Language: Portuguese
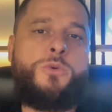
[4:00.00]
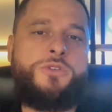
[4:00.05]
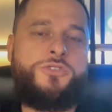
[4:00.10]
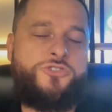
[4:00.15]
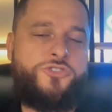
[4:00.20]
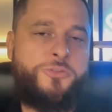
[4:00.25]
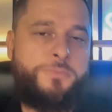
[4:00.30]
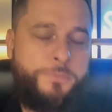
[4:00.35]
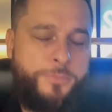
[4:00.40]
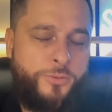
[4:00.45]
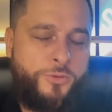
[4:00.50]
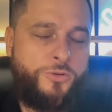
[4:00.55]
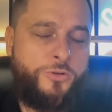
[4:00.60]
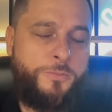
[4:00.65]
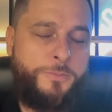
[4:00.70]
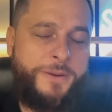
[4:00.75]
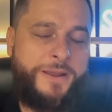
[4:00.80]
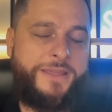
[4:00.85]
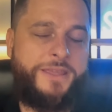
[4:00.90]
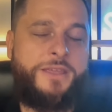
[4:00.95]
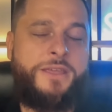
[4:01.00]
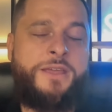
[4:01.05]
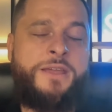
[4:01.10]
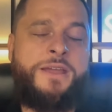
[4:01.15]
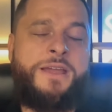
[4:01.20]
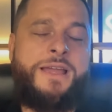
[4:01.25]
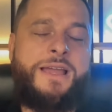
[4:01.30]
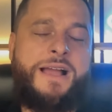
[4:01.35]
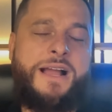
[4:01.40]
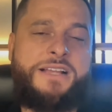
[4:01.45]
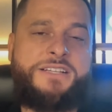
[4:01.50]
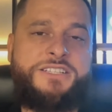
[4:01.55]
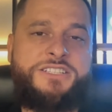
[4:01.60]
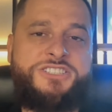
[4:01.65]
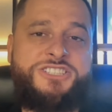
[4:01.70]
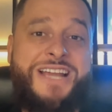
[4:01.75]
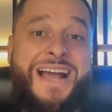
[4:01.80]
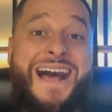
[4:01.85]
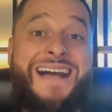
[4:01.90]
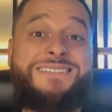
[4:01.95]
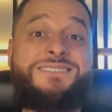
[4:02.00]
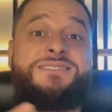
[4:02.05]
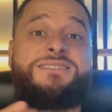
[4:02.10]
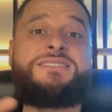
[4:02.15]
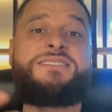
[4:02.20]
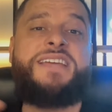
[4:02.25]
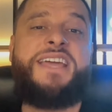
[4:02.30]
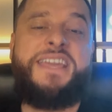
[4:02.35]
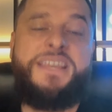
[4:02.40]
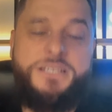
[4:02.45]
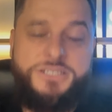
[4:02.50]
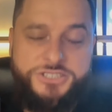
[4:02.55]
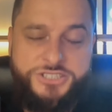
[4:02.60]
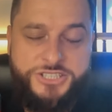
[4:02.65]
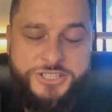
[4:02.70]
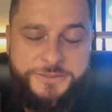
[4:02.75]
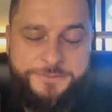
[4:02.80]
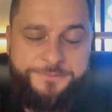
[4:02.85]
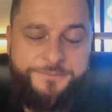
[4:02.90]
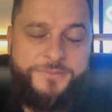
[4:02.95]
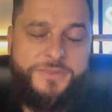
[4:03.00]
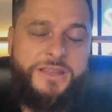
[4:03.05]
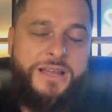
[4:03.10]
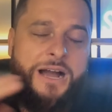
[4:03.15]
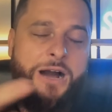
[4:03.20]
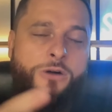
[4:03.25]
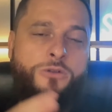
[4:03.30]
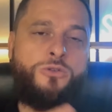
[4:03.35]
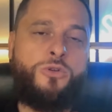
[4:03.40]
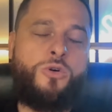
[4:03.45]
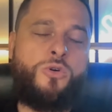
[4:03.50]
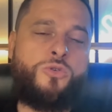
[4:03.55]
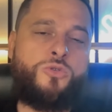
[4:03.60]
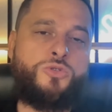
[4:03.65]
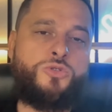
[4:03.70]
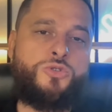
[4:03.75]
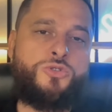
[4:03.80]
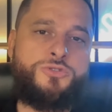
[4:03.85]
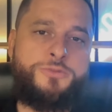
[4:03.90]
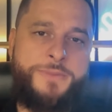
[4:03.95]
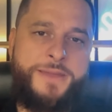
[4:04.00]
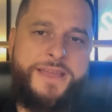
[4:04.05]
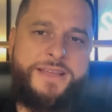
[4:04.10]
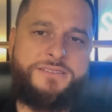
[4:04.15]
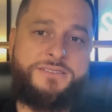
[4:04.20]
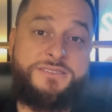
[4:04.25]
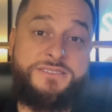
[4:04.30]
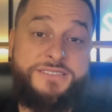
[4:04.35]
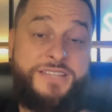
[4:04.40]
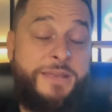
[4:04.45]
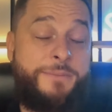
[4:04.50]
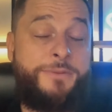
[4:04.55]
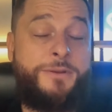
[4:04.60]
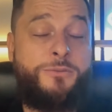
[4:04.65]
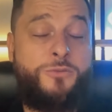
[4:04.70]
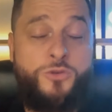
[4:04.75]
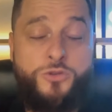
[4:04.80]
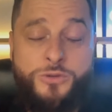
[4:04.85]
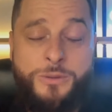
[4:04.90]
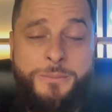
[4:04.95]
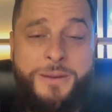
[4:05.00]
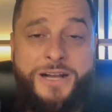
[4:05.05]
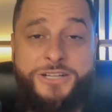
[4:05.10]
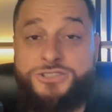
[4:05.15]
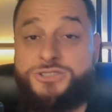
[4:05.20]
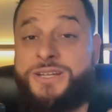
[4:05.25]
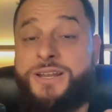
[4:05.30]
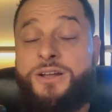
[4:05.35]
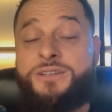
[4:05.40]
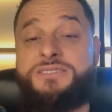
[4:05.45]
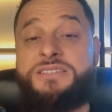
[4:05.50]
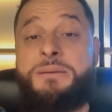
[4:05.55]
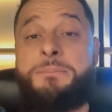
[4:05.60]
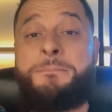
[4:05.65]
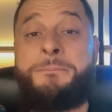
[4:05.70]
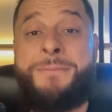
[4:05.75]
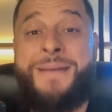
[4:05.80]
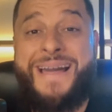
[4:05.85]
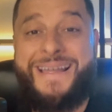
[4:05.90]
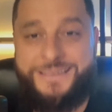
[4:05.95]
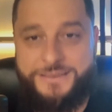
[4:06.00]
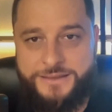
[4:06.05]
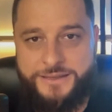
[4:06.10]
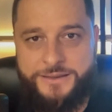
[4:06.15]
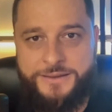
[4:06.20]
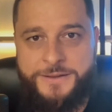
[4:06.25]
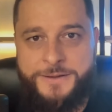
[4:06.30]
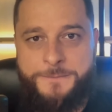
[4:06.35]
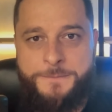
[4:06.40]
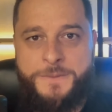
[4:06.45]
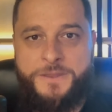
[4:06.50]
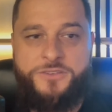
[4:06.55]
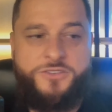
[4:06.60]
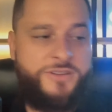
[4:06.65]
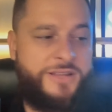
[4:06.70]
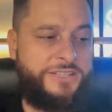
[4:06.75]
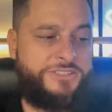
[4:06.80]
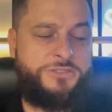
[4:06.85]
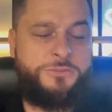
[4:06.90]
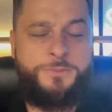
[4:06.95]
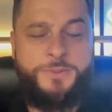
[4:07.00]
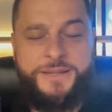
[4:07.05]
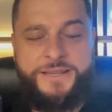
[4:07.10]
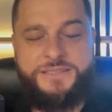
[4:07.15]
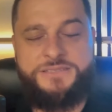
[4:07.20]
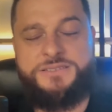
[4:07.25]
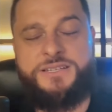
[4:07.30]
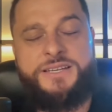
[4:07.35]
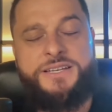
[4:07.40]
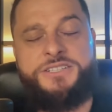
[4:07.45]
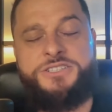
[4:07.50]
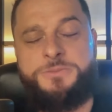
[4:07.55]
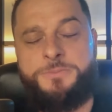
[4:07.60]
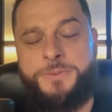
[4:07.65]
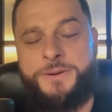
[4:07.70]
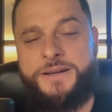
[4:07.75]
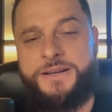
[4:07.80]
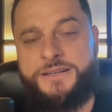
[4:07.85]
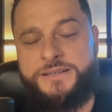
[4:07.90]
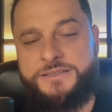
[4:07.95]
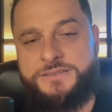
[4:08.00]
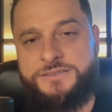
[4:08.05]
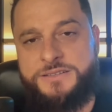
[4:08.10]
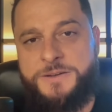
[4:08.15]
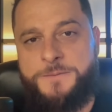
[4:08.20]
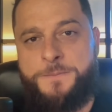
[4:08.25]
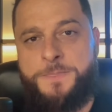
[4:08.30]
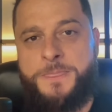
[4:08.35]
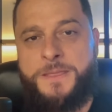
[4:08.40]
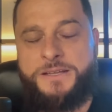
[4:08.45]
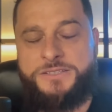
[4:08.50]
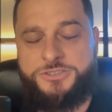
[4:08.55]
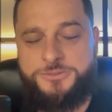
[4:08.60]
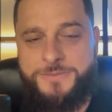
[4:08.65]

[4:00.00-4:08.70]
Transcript: estipulo para que a gente aceite ao longo dos meses, sempre muito abaixo da nossa meta de inadimplência e de percas de